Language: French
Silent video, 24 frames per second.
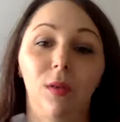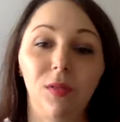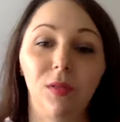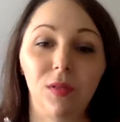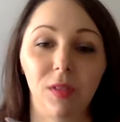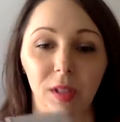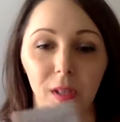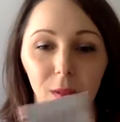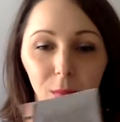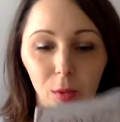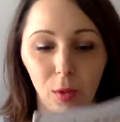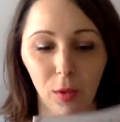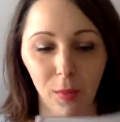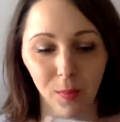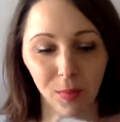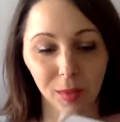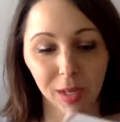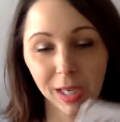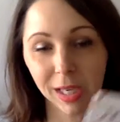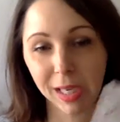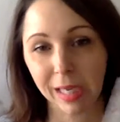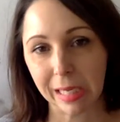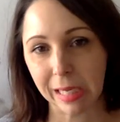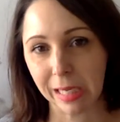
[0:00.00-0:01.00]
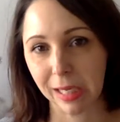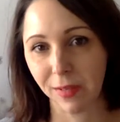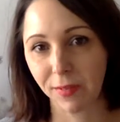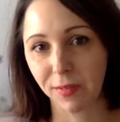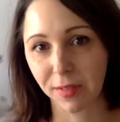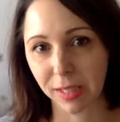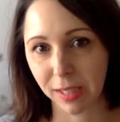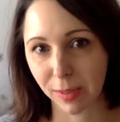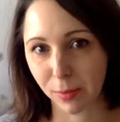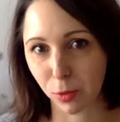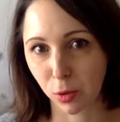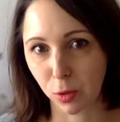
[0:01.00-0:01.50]
quoi finalement.
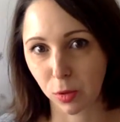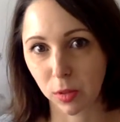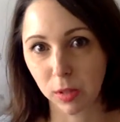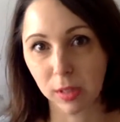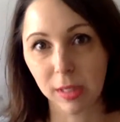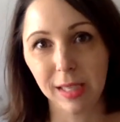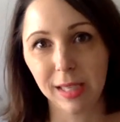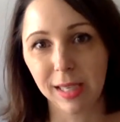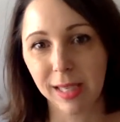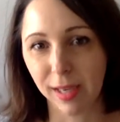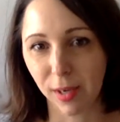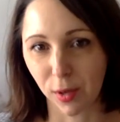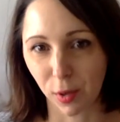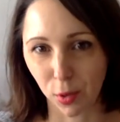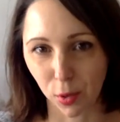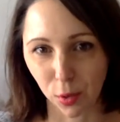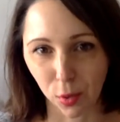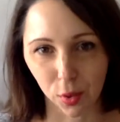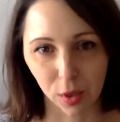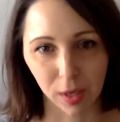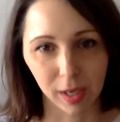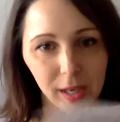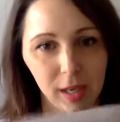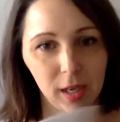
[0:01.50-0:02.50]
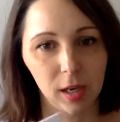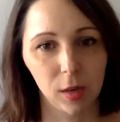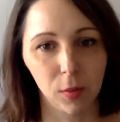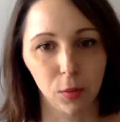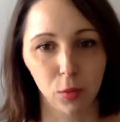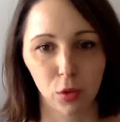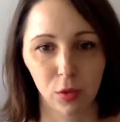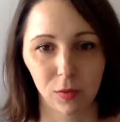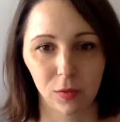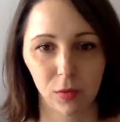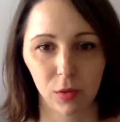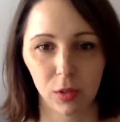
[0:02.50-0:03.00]
Évidemment il est en anglais comme
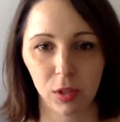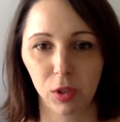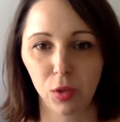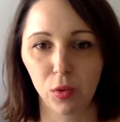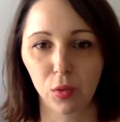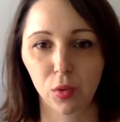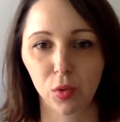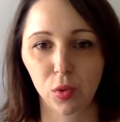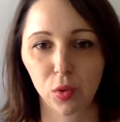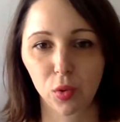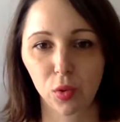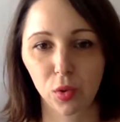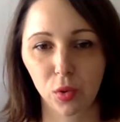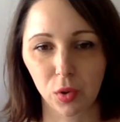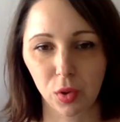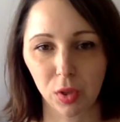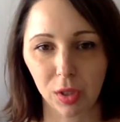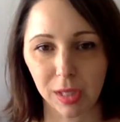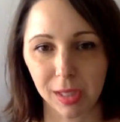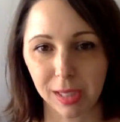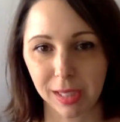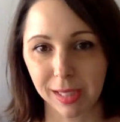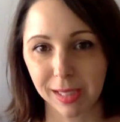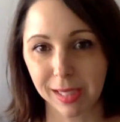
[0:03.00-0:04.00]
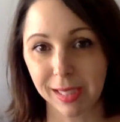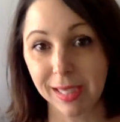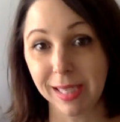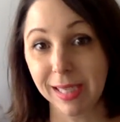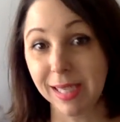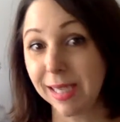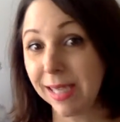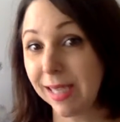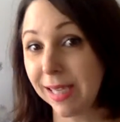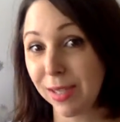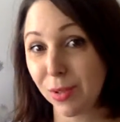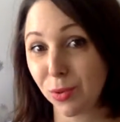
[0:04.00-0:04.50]
je vous le dis toujours,
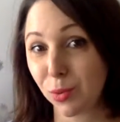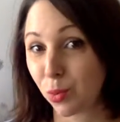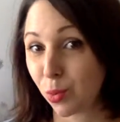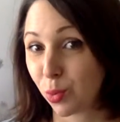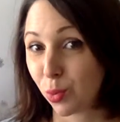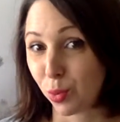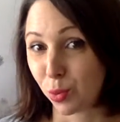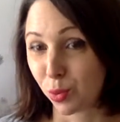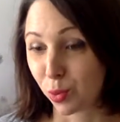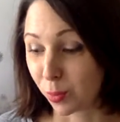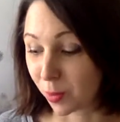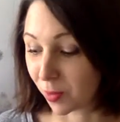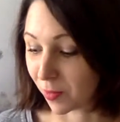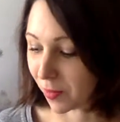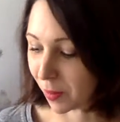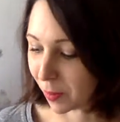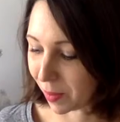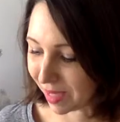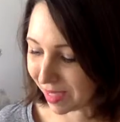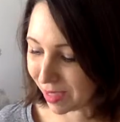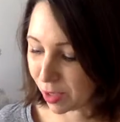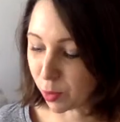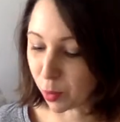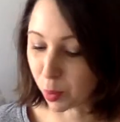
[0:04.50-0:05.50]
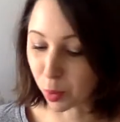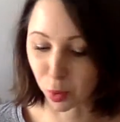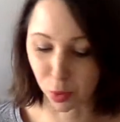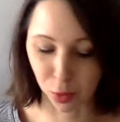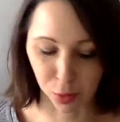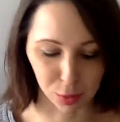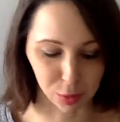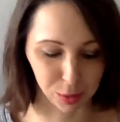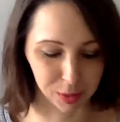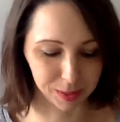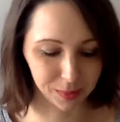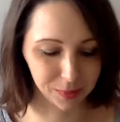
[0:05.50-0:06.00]
et donc du coup bah, on va passer aux
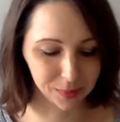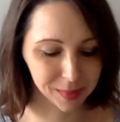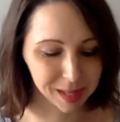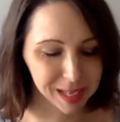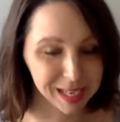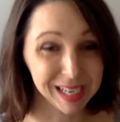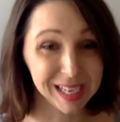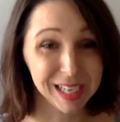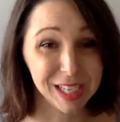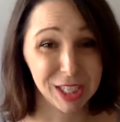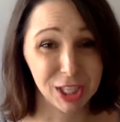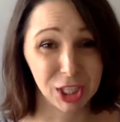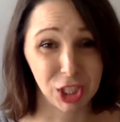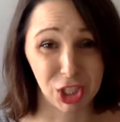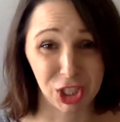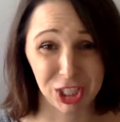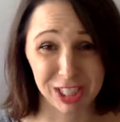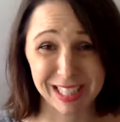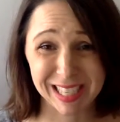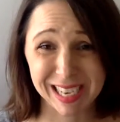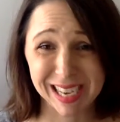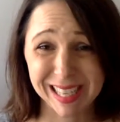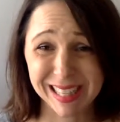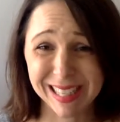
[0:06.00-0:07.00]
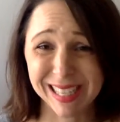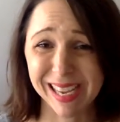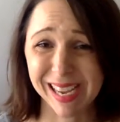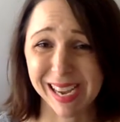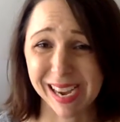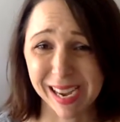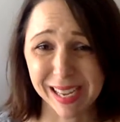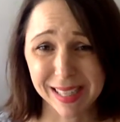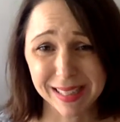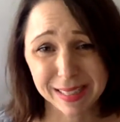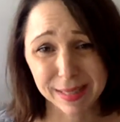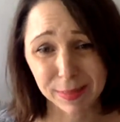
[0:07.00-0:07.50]
produits. J'ai très très
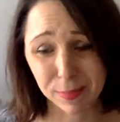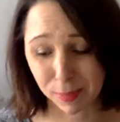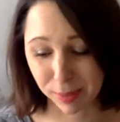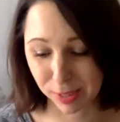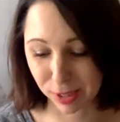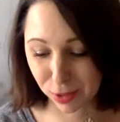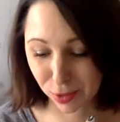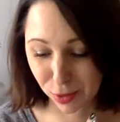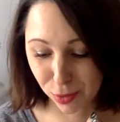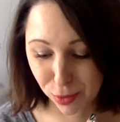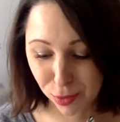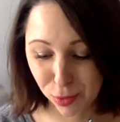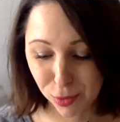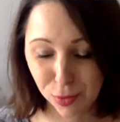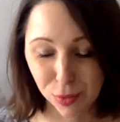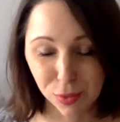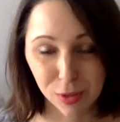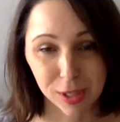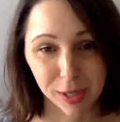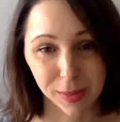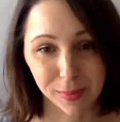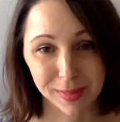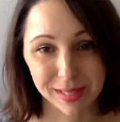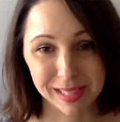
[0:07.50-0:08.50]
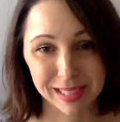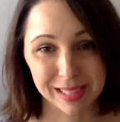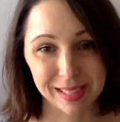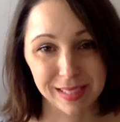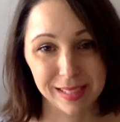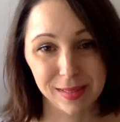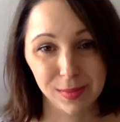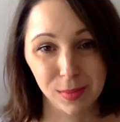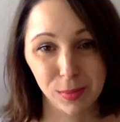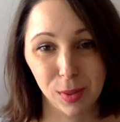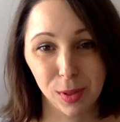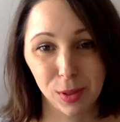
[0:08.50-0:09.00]
hâte parce que du coup comme c'est
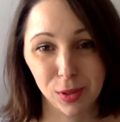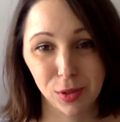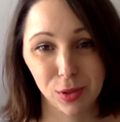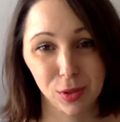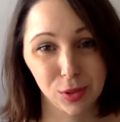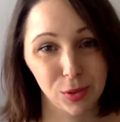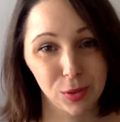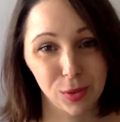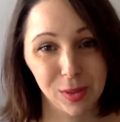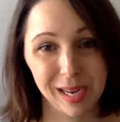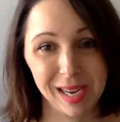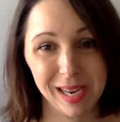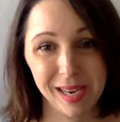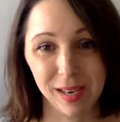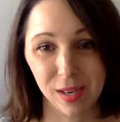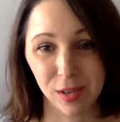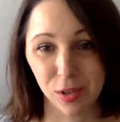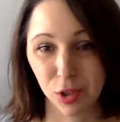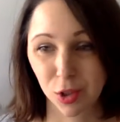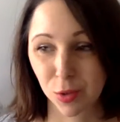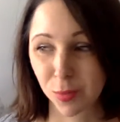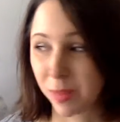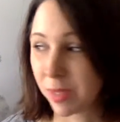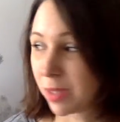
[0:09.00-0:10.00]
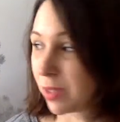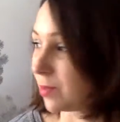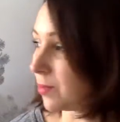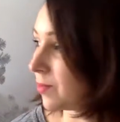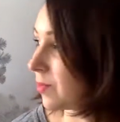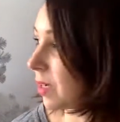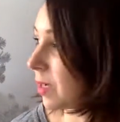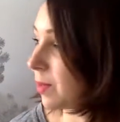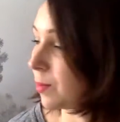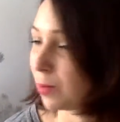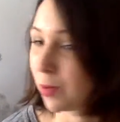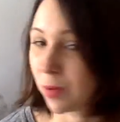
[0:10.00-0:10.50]
une box de Noël, je m'attends
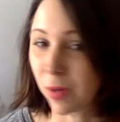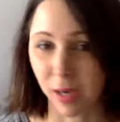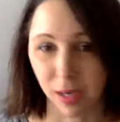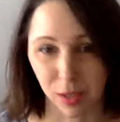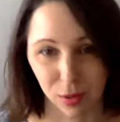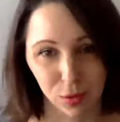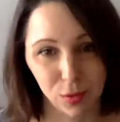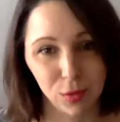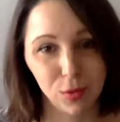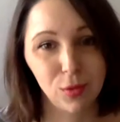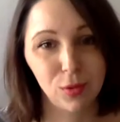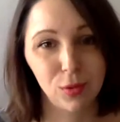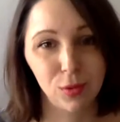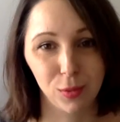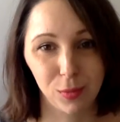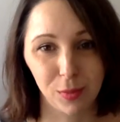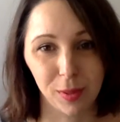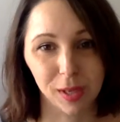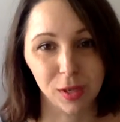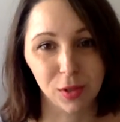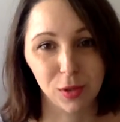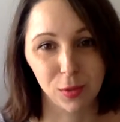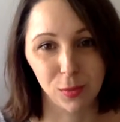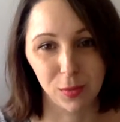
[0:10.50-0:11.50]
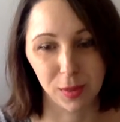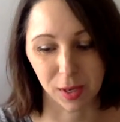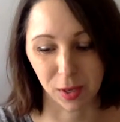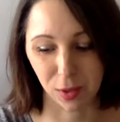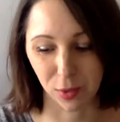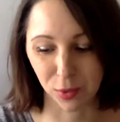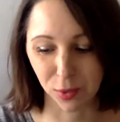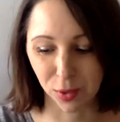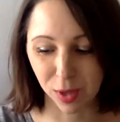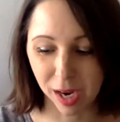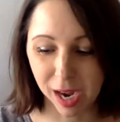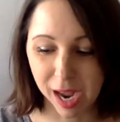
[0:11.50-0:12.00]
vraiment à du super super
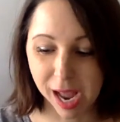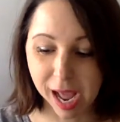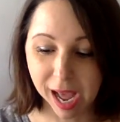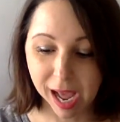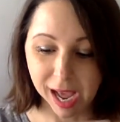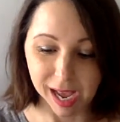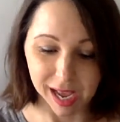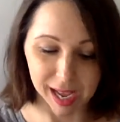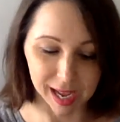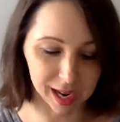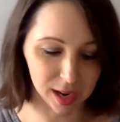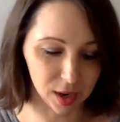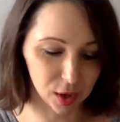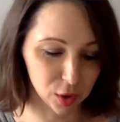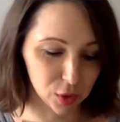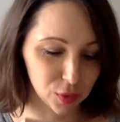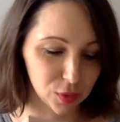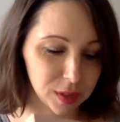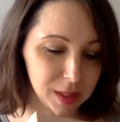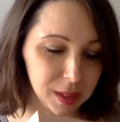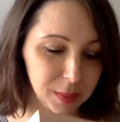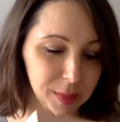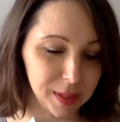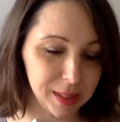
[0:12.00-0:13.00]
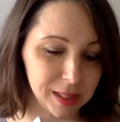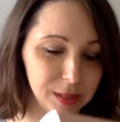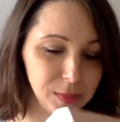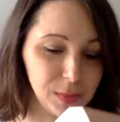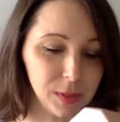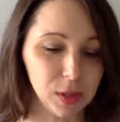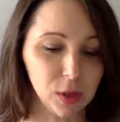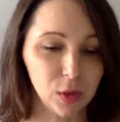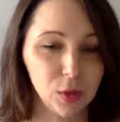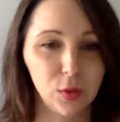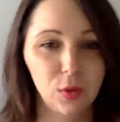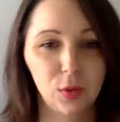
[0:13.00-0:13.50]
lourd. Et alors je vous ai pas dit
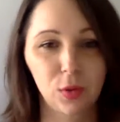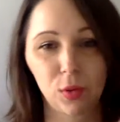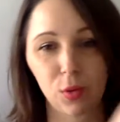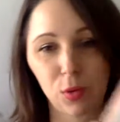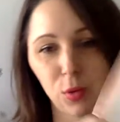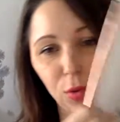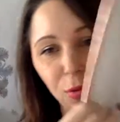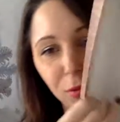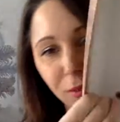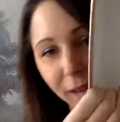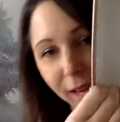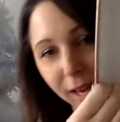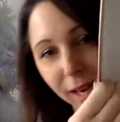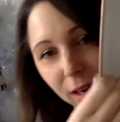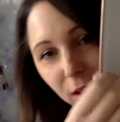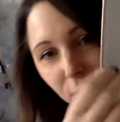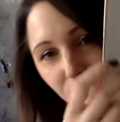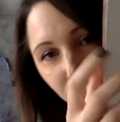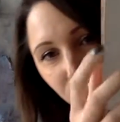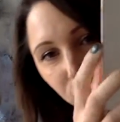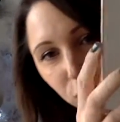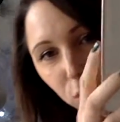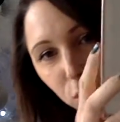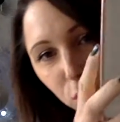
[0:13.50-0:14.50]
mais dans le couvercle, il y a